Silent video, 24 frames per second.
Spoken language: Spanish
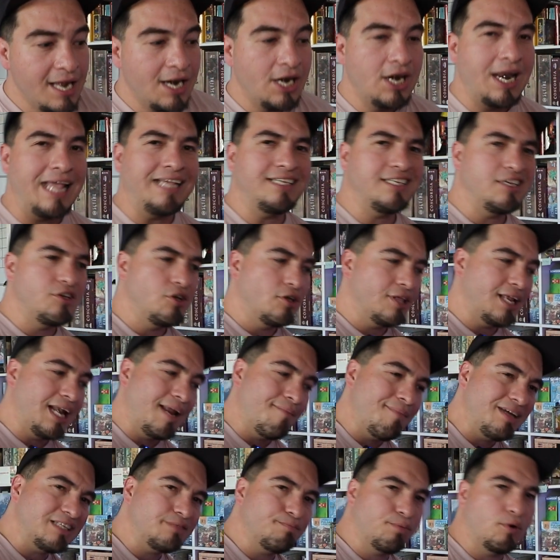La hice yo de
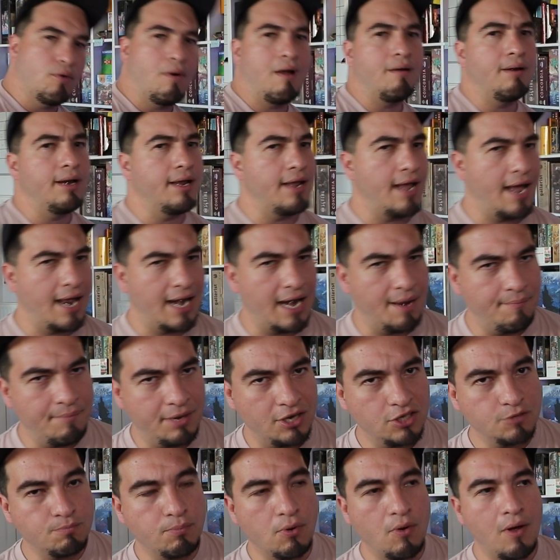la más probable a la
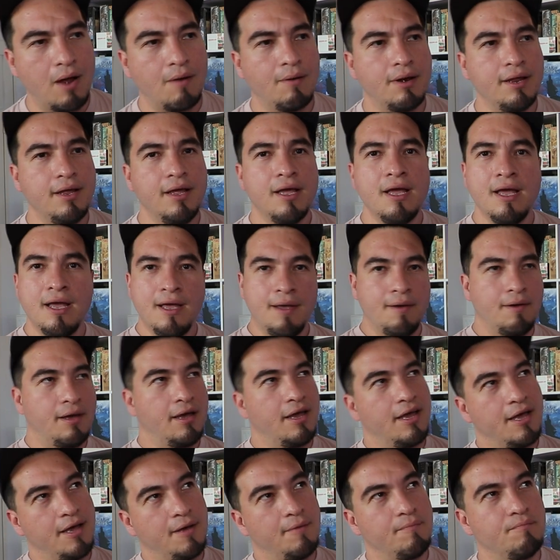menos probable,
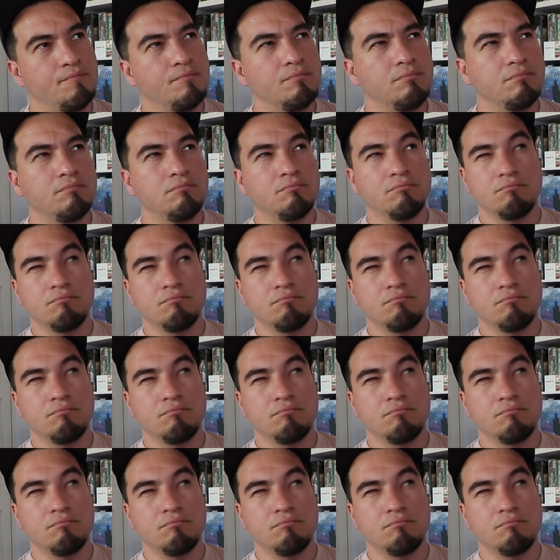eh,